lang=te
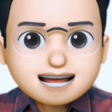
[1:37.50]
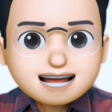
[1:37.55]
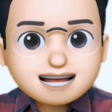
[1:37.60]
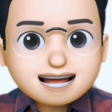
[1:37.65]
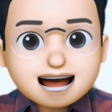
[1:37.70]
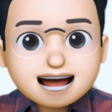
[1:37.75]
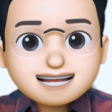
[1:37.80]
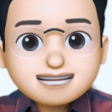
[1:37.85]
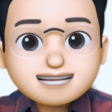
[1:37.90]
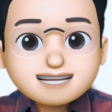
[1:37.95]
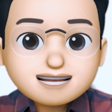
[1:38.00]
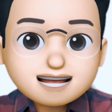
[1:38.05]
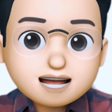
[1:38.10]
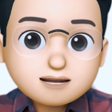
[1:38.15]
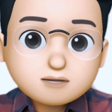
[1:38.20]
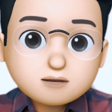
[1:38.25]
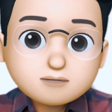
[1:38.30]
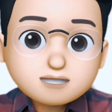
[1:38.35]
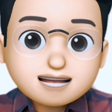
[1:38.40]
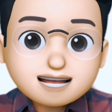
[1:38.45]
రాసింది
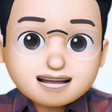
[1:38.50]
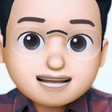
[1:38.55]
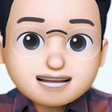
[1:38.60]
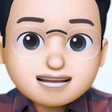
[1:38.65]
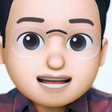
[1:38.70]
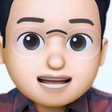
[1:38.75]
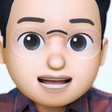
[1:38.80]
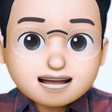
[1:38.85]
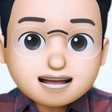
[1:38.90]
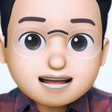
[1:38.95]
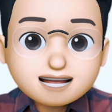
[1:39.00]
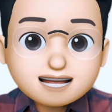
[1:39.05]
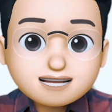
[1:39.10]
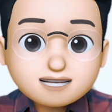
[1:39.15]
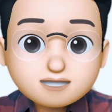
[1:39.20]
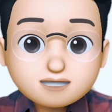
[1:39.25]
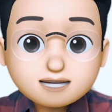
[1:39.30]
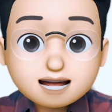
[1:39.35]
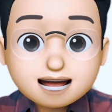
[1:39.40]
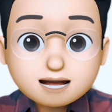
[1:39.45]
ఎవరో తెలిస్తే
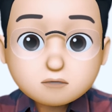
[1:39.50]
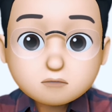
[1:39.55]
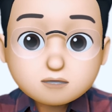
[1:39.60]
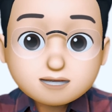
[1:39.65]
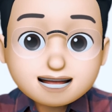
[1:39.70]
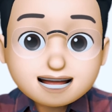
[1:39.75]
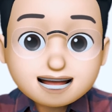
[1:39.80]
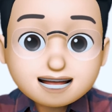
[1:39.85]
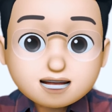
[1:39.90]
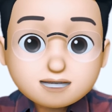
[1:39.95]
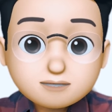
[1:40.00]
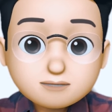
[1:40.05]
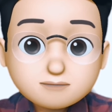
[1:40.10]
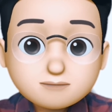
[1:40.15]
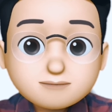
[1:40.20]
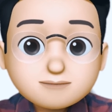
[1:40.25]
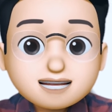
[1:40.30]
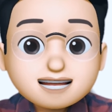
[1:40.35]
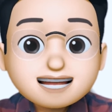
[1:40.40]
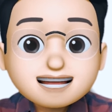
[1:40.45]
వారి ఉద్దేశం
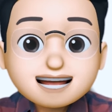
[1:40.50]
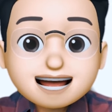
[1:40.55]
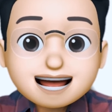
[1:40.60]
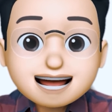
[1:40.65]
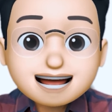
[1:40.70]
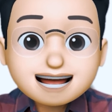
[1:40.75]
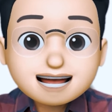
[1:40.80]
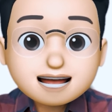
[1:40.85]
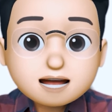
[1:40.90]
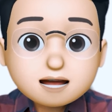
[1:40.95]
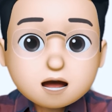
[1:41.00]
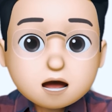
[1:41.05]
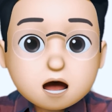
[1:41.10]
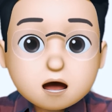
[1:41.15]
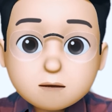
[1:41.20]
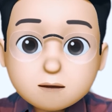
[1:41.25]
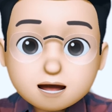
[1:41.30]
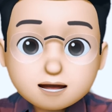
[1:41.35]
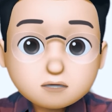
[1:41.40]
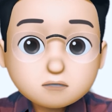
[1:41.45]
శైలి
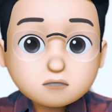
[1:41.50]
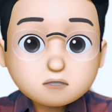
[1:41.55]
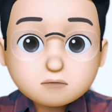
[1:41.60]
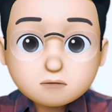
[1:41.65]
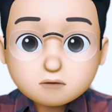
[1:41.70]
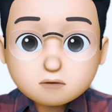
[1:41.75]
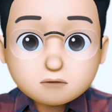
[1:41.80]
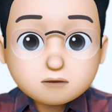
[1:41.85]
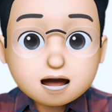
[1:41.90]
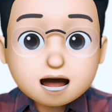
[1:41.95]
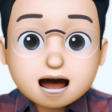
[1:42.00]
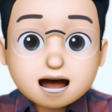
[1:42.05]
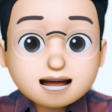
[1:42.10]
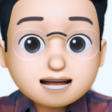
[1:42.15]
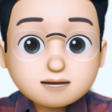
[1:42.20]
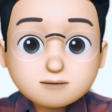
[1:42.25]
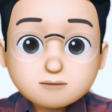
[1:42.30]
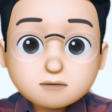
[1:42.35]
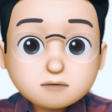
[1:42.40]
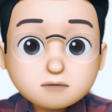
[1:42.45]
మనకు సులువుగా
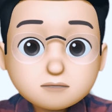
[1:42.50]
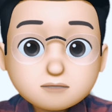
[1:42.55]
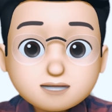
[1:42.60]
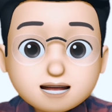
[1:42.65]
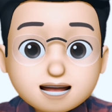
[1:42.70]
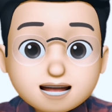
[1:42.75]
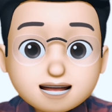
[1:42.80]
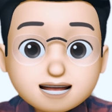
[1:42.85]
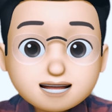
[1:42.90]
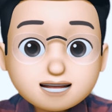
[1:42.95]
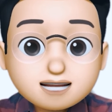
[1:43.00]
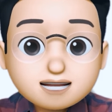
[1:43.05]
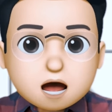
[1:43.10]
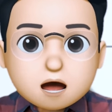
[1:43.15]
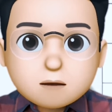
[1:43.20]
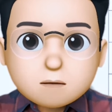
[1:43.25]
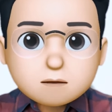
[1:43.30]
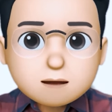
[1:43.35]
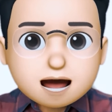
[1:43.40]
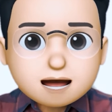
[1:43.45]
అర్థమవుతుందని
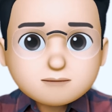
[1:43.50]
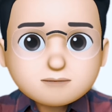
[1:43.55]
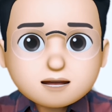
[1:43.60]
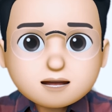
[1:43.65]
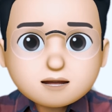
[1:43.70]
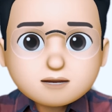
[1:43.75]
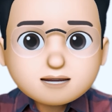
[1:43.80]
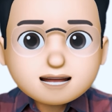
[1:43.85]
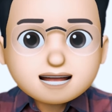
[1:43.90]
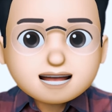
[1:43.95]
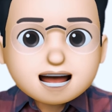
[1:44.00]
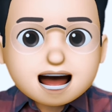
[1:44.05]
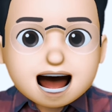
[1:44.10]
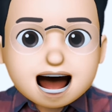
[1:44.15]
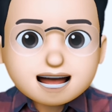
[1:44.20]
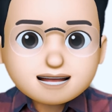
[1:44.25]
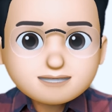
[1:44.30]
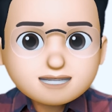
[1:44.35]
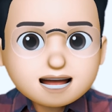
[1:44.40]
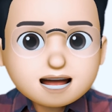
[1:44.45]
బైబిల్లోని
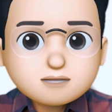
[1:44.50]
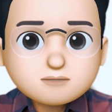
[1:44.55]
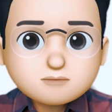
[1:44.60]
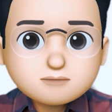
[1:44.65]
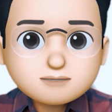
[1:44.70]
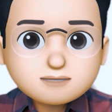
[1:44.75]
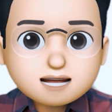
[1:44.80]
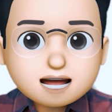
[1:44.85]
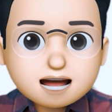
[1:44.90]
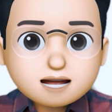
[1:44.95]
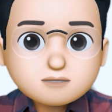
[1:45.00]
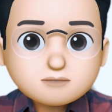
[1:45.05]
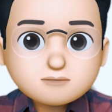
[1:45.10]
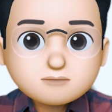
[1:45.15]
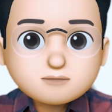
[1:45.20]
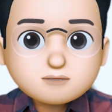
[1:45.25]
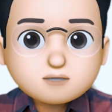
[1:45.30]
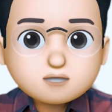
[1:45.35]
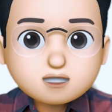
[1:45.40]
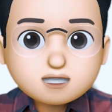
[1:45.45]
అరవై ఆరు పుస్తకాలు
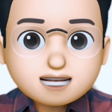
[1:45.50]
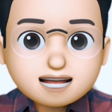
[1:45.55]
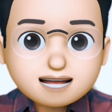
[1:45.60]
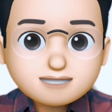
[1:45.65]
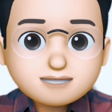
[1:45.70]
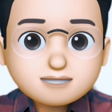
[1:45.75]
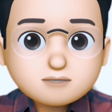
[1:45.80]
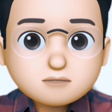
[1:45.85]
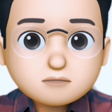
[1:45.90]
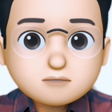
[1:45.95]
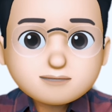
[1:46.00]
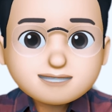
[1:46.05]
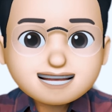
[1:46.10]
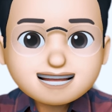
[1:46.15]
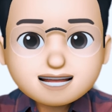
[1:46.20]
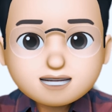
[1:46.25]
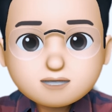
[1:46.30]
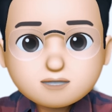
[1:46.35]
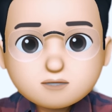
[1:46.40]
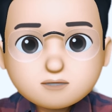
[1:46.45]
ఎవరు
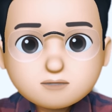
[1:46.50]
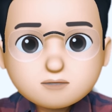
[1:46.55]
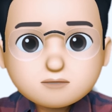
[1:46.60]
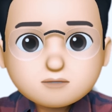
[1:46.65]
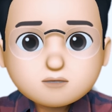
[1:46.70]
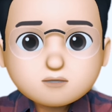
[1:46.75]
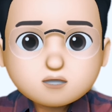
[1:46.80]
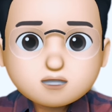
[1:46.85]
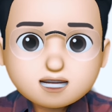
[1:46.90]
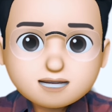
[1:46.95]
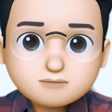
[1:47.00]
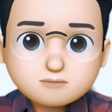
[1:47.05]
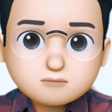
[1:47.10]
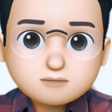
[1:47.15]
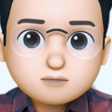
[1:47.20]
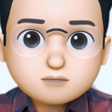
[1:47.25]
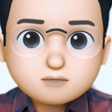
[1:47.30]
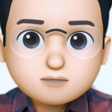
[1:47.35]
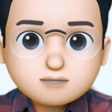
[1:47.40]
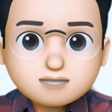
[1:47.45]
ఎందుకు
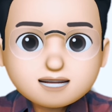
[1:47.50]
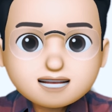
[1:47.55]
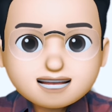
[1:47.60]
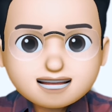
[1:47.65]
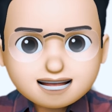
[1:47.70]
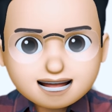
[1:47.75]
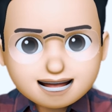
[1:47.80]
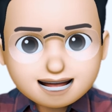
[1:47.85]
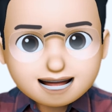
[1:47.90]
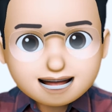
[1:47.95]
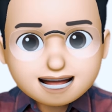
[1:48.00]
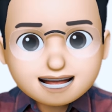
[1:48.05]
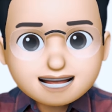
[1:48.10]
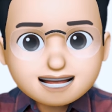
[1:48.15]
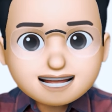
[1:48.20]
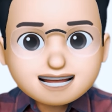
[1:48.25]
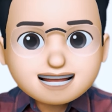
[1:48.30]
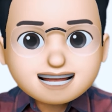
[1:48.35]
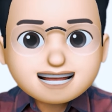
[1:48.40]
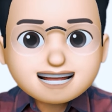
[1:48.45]
ఎప్పుడు ఎలా
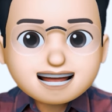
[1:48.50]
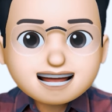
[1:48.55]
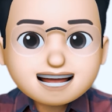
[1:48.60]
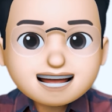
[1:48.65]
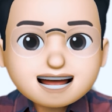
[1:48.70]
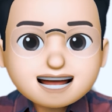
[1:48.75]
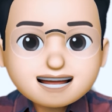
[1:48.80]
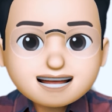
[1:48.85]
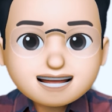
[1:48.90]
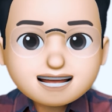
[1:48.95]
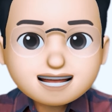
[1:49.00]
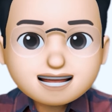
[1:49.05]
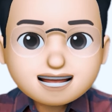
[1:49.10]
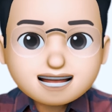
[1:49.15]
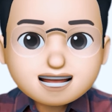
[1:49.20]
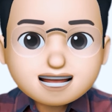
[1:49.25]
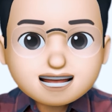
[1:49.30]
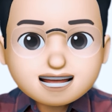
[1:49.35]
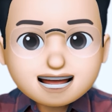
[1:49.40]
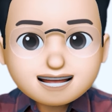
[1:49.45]
ఎక్కడికి
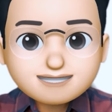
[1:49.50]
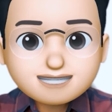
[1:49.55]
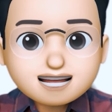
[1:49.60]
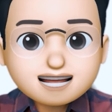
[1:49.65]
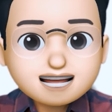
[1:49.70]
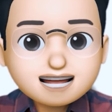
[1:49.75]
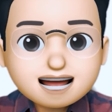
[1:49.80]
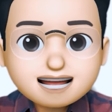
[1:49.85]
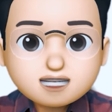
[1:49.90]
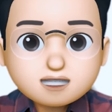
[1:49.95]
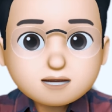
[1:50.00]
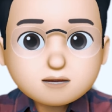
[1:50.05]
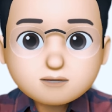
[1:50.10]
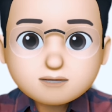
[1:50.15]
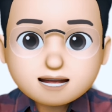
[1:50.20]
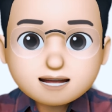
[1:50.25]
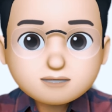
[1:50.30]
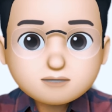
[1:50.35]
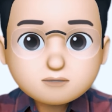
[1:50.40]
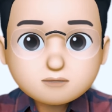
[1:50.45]
ఎవరికి రాశారో
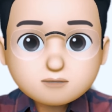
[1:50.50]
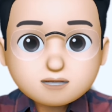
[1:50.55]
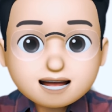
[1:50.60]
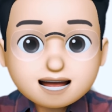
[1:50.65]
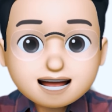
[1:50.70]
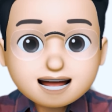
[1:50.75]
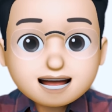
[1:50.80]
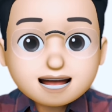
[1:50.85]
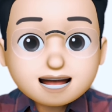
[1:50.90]
తెలుసుకుంటే